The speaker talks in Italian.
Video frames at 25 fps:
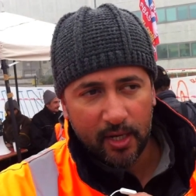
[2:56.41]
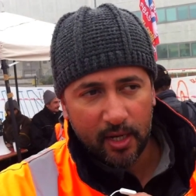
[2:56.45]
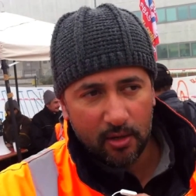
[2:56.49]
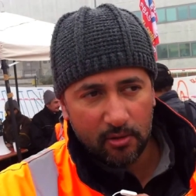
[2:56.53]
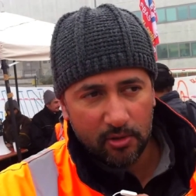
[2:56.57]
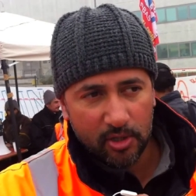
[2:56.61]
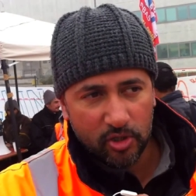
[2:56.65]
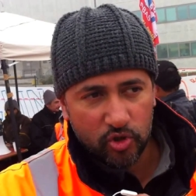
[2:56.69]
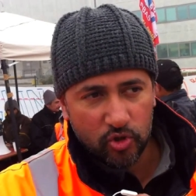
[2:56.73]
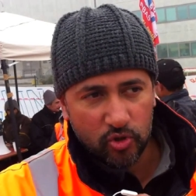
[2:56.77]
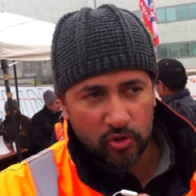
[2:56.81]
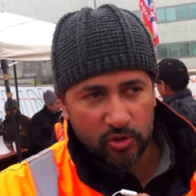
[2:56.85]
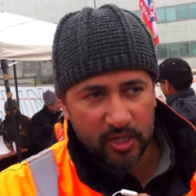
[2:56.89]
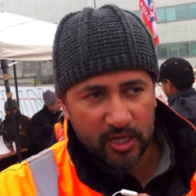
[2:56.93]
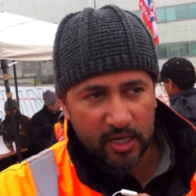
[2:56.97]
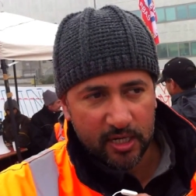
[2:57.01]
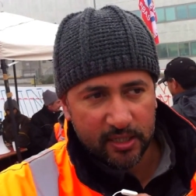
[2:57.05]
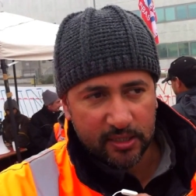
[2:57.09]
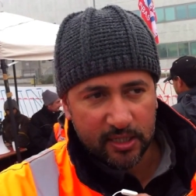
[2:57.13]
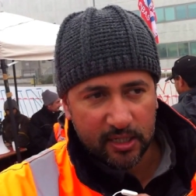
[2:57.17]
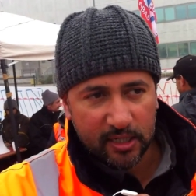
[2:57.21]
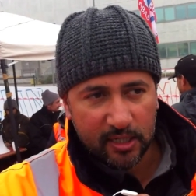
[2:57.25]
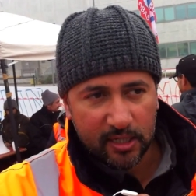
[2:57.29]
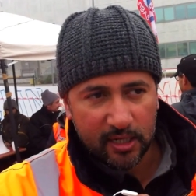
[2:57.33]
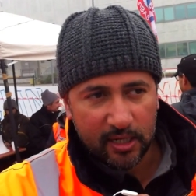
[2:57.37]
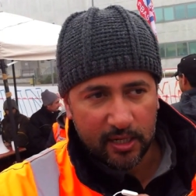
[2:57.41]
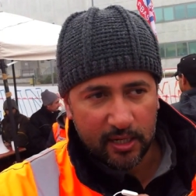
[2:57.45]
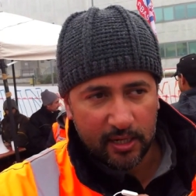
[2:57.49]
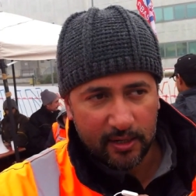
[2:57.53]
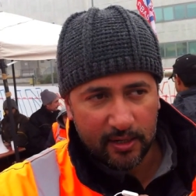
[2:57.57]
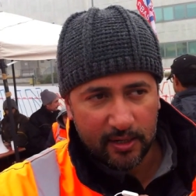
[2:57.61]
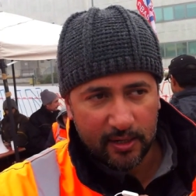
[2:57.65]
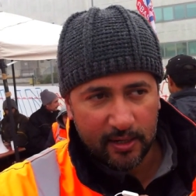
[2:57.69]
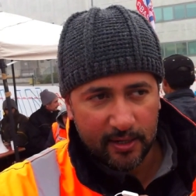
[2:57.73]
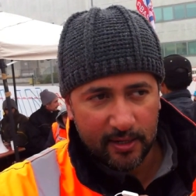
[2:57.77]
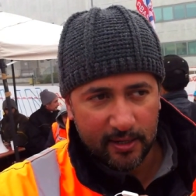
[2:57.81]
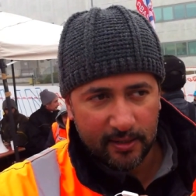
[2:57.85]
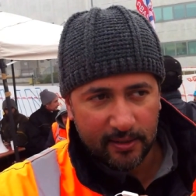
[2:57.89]
è una giornata che
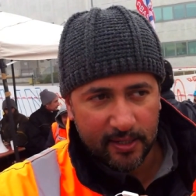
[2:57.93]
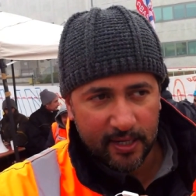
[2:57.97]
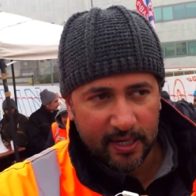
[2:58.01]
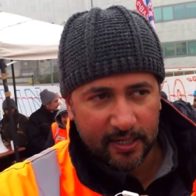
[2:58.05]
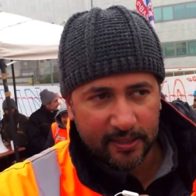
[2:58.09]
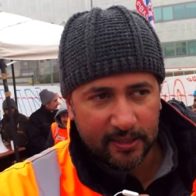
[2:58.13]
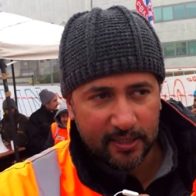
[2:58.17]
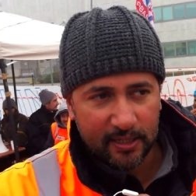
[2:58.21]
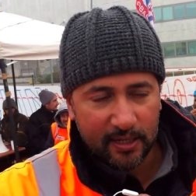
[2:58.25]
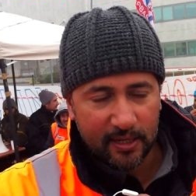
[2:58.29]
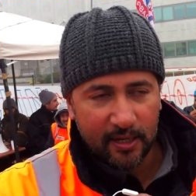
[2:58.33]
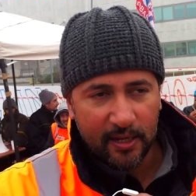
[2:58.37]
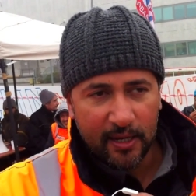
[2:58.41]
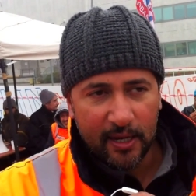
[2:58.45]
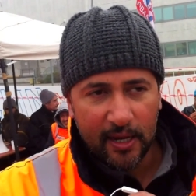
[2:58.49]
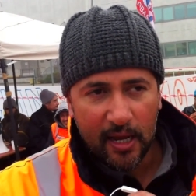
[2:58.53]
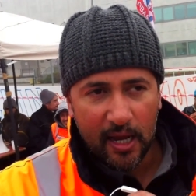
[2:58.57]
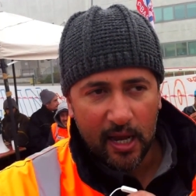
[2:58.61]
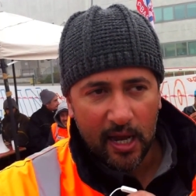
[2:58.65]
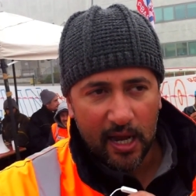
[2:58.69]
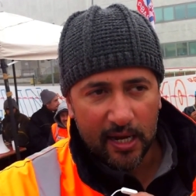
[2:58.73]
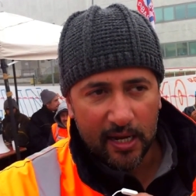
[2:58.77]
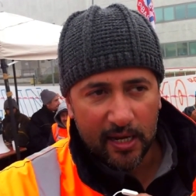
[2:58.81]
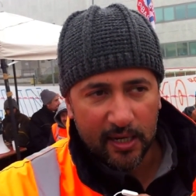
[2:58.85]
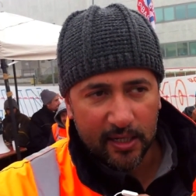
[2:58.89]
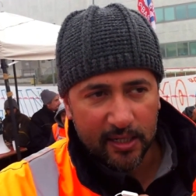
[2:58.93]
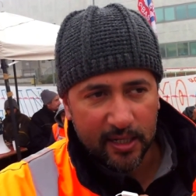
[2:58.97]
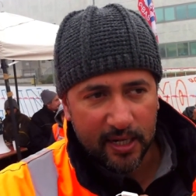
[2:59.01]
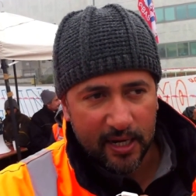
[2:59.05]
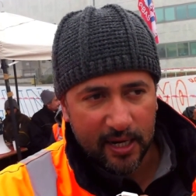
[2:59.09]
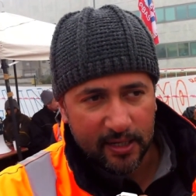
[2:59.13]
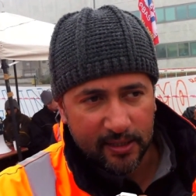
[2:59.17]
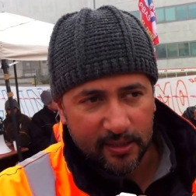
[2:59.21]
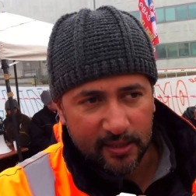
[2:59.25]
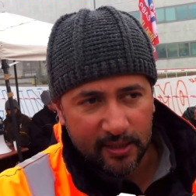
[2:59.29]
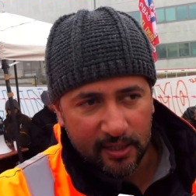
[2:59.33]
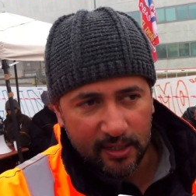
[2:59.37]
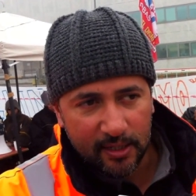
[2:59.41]
è andata alla
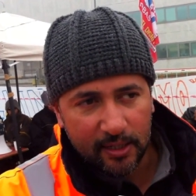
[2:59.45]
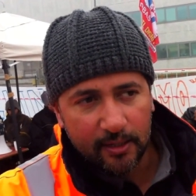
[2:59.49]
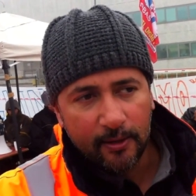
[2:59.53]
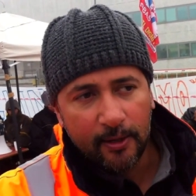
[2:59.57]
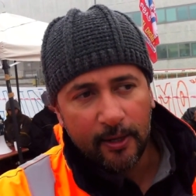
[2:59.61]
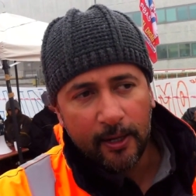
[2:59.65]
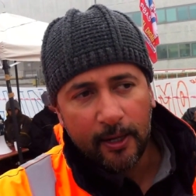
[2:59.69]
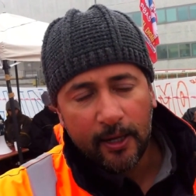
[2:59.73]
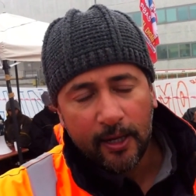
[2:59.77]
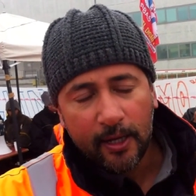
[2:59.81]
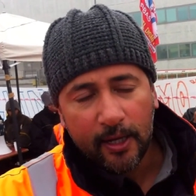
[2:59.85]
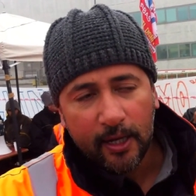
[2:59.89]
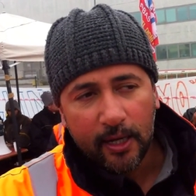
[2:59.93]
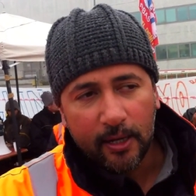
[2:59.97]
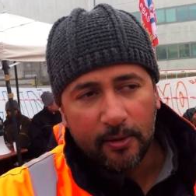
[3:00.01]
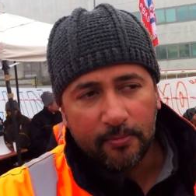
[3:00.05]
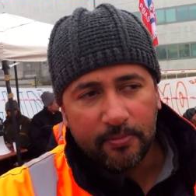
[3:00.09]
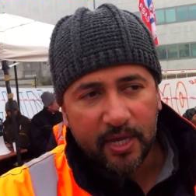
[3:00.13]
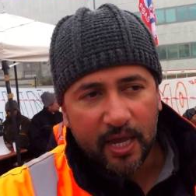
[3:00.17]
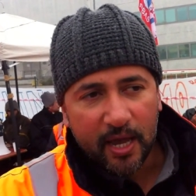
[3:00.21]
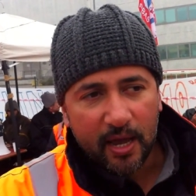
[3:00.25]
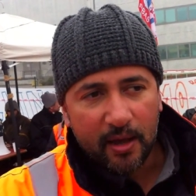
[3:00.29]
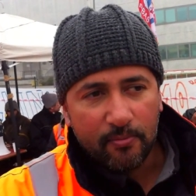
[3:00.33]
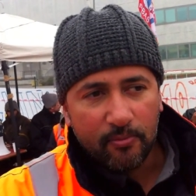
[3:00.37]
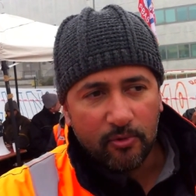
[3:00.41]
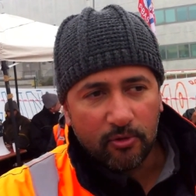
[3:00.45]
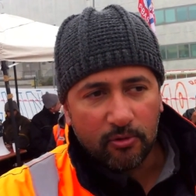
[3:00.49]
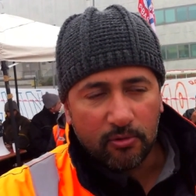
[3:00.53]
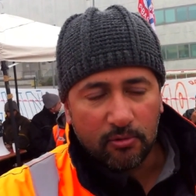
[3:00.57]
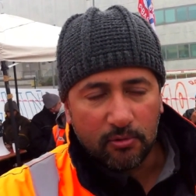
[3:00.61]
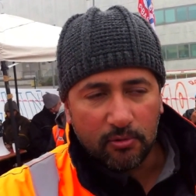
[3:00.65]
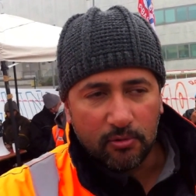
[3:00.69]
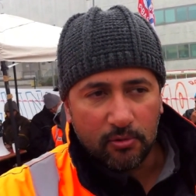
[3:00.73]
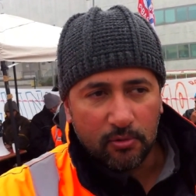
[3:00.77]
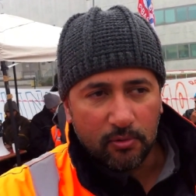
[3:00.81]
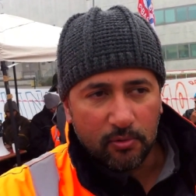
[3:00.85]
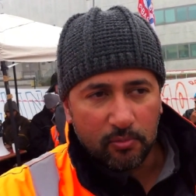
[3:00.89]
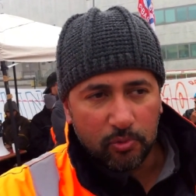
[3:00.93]
grande, abbiamo
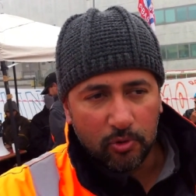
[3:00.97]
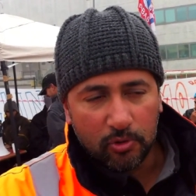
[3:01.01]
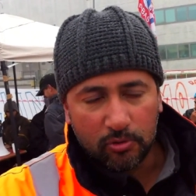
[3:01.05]
eh,